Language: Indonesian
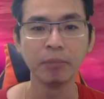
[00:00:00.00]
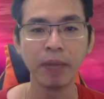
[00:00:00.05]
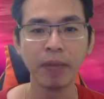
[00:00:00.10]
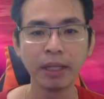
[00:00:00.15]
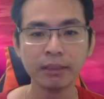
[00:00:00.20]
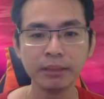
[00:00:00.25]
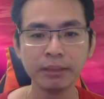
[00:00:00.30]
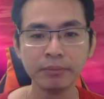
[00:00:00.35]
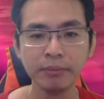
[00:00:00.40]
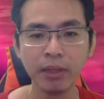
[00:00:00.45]

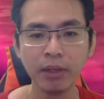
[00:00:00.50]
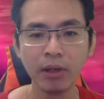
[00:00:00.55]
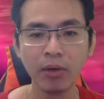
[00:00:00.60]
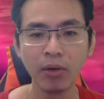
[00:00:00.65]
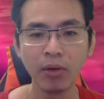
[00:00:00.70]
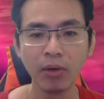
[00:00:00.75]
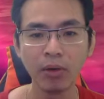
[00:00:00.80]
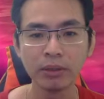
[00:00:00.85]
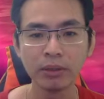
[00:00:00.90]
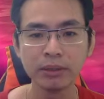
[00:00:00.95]
pasifnya
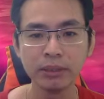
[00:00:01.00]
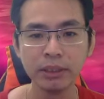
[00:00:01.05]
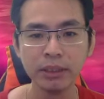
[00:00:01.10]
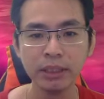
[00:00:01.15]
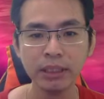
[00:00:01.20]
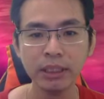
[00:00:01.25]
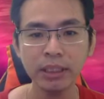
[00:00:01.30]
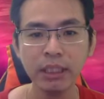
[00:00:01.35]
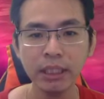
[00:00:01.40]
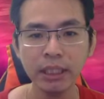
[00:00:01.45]

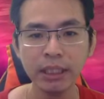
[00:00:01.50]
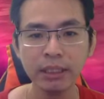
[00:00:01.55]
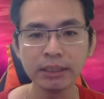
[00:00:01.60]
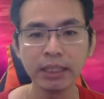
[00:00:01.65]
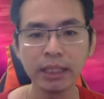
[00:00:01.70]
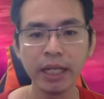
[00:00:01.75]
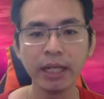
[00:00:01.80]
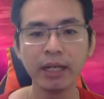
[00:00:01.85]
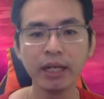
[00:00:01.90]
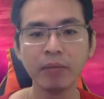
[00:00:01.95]
Gloxy ini
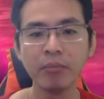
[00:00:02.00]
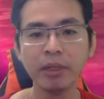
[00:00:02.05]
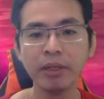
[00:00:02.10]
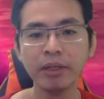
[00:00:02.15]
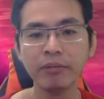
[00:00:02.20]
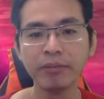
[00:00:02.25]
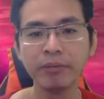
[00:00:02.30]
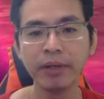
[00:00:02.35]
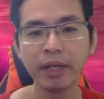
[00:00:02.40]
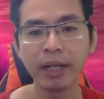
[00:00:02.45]
selain nambah
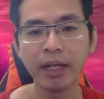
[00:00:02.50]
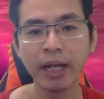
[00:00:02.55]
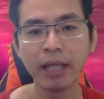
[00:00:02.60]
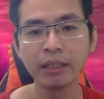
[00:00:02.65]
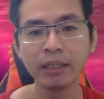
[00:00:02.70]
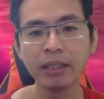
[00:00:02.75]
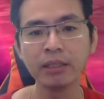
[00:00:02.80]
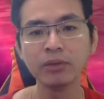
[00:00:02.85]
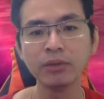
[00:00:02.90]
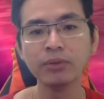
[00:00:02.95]
defender
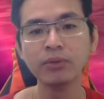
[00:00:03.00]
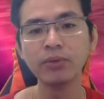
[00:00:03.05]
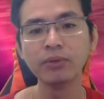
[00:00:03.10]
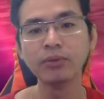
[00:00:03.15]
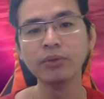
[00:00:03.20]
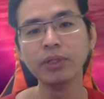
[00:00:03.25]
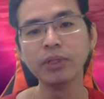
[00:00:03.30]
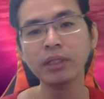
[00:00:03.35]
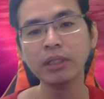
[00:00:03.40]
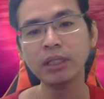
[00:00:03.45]
latit
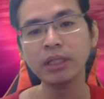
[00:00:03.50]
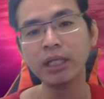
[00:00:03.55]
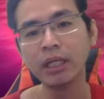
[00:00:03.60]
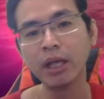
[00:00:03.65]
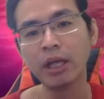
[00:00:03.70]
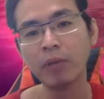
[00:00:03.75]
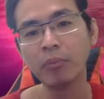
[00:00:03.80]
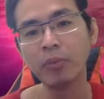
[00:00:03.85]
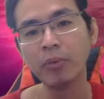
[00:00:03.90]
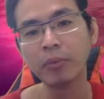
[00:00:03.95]
nurunin
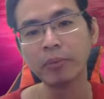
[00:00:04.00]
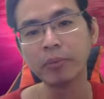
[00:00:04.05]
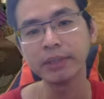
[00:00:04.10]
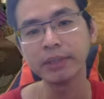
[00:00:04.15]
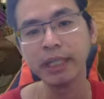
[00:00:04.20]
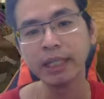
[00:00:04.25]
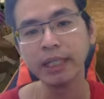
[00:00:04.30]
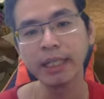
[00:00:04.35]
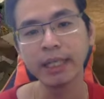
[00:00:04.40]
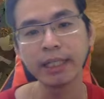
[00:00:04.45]
30%
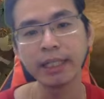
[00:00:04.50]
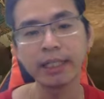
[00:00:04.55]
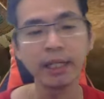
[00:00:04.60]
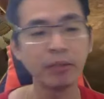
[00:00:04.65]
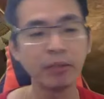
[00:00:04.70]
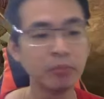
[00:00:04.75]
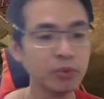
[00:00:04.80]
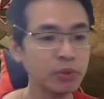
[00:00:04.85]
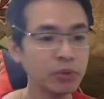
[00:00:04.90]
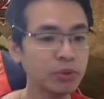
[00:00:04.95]
crit
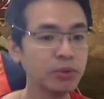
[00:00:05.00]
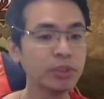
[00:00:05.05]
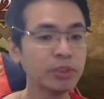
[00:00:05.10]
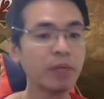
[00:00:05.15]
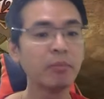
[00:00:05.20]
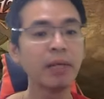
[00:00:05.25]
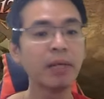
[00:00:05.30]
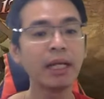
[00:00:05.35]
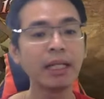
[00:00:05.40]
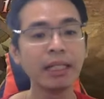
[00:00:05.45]
rate musuh
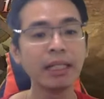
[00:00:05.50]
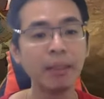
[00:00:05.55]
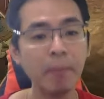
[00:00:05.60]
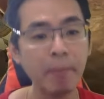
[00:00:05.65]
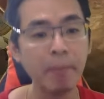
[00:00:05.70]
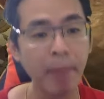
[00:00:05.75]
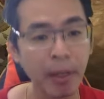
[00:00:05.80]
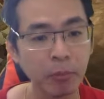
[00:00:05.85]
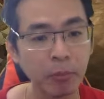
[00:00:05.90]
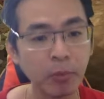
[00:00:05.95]
sama
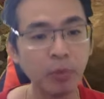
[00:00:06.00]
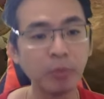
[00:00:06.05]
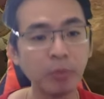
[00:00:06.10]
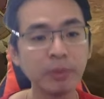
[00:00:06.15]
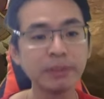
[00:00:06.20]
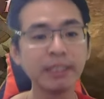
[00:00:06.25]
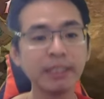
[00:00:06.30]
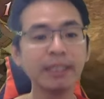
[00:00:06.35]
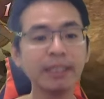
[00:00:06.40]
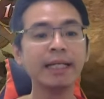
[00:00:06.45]
40%
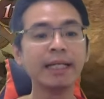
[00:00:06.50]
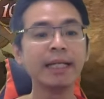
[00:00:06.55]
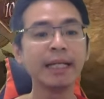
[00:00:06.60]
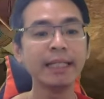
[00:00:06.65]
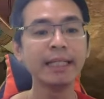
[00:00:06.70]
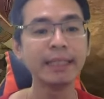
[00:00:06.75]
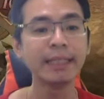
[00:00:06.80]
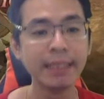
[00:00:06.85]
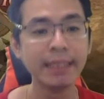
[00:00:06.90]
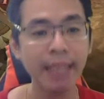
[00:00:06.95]

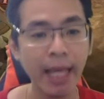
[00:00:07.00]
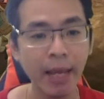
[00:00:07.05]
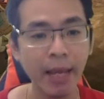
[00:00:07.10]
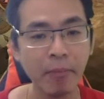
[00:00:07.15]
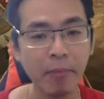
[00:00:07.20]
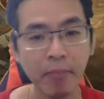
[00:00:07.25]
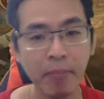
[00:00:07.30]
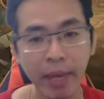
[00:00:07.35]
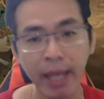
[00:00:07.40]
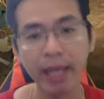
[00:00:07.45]
crit
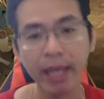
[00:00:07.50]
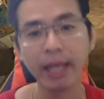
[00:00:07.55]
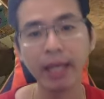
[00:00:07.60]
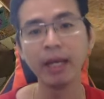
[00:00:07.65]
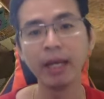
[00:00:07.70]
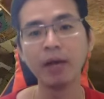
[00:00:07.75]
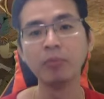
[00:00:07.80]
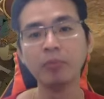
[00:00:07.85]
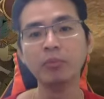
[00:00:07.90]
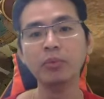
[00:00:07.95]
damage
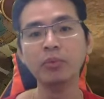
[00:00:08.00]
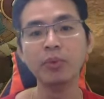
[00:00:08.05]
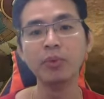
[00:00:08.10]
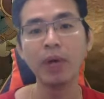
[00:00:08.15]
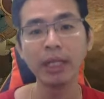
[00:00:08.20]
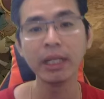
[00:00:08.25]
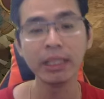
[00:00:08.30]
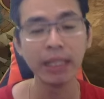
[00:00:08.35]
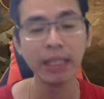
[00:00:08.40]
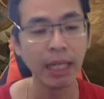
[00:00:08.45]
ya
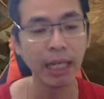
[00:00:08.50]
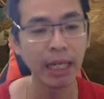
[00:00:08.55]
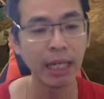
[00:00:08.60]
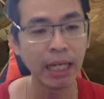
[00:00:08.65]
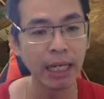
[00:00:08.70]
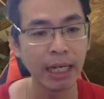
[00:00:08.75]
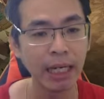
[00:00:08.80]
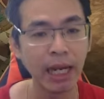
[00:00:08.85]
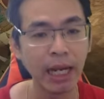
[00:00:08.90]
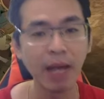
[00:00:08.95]
buat yang
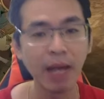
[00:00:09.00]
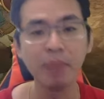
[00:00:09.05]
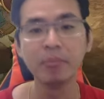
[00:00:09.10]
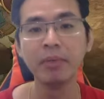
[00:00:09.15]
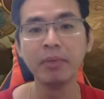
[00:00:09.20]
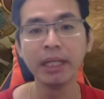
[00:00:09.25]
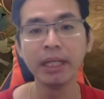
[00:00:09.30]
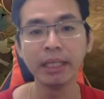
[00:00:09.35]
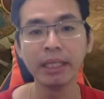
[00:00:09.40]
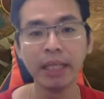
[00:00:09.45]
kena
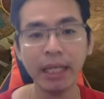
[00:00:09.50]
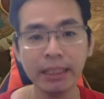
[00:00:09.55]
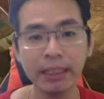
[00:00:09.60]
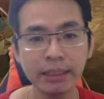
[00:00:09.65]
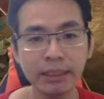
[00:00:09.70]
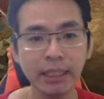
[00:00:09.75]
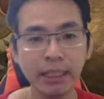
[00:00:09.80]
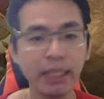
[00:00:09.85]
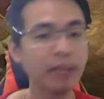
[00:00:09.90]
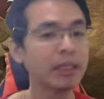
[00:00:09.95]
bleed
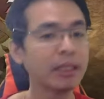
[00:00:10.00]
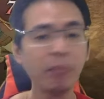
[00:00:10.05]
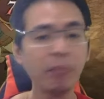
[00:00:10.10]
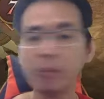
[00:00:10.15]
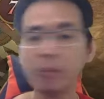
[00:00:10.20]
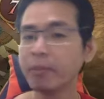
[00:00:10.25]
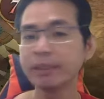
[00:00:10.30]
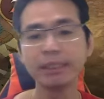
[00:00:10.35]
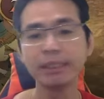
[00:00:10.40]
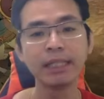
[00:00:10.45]
aja ya
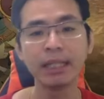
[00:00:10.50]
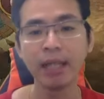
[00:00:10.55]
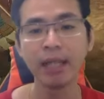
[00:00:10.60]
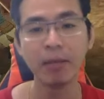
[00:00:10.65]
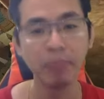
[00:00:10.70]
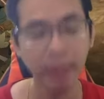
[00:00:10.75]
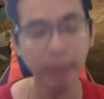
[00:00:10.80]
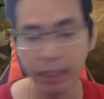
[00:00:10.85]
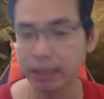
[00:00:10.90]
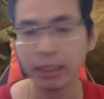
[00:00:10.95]
tapi pasti
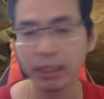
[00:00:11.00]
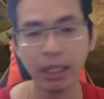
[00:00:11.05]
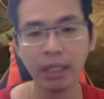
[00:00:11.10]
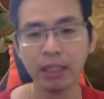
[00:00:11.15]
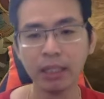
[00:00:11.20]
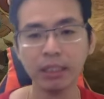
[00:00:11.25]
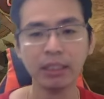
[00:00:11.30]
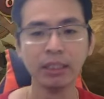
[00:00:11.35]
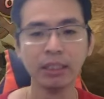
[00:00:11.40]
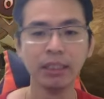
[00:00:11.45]
kena bleed lah
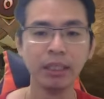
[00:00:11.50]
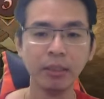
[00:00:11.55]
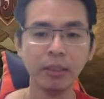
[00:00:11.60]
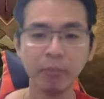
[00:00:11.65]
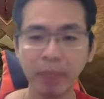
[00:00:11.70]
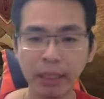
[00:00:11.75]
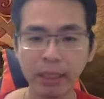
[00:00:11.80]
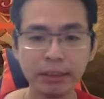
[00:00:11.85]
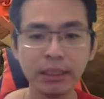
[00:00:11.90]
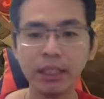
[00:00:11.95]

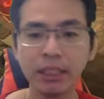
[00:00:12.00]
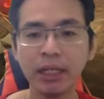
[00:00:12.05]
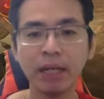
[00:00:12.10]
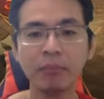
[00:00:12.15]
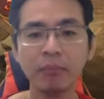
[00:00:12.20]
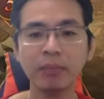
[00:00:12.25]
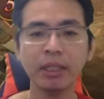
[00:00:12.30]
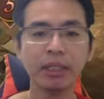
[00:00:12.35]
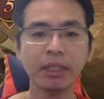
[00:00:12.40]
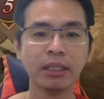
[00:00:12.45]
pasti kena
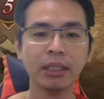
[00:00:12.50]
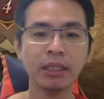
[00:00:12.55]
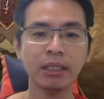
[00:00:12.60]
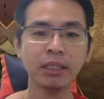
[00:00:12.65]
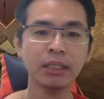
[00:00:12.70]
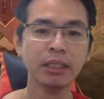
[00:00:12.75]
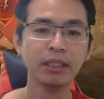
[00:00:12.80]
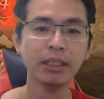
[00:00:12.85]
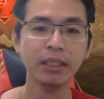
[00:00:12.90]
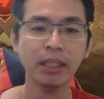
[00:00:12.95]
bleed
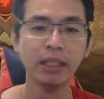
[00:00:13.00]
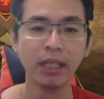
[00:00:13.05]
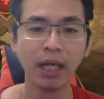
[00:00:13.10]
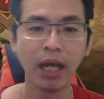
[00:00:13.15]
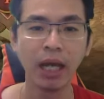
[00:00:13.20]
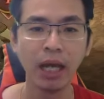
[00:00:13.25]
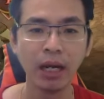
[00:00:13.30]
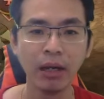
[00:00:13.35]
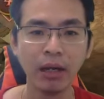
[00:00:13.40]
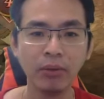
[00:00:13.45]

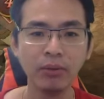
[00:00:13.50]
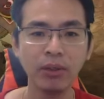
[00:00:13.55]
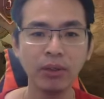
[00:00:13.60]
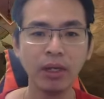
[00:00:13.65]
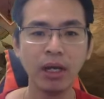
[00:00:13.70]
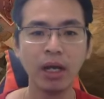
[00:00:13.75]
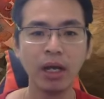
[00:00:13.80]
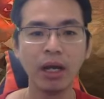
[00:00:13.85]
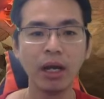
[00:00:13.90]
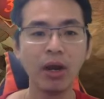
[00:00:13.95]
karena
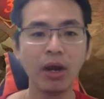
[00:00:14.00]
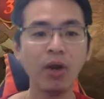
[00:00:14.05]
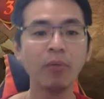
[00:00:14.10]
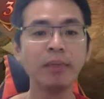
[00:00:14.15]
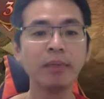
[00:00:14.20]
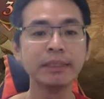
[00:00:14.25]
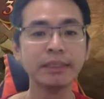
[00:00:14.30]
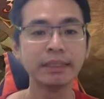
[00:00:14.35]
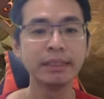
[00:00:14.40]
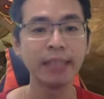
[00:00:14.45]
udah kalau
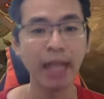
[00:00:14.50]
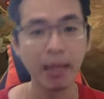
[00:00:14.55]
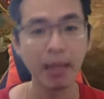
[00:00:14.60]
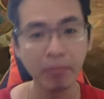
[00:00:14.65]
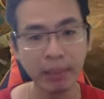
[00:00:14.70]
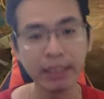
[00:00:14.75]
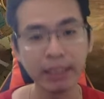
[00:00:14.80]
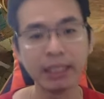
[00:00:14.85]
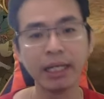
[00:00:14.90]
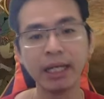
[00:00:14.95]
masih
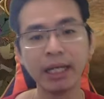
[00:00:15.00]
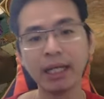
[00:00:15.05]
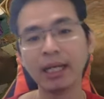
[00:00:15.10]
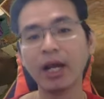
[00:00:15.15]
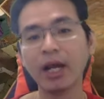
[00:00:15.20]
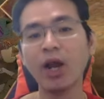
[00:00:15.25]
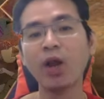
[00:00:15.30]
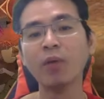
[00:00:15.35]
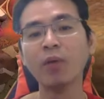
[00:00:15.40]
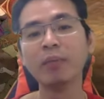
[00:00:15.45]
selamat ya
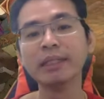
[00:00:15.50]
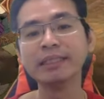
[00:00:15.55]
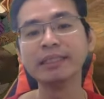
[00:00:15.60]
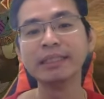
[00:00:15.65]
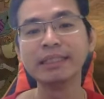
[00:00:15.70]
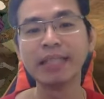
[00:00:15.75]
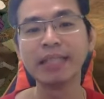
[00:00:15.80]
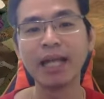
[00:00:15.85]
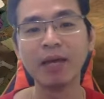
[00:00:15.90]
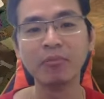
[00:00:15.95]
kalau masih
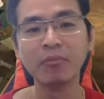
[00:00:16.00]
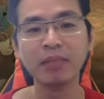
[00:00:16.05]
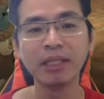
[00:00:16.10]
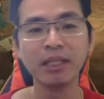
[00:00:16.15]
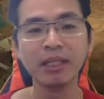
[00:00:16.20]
selamat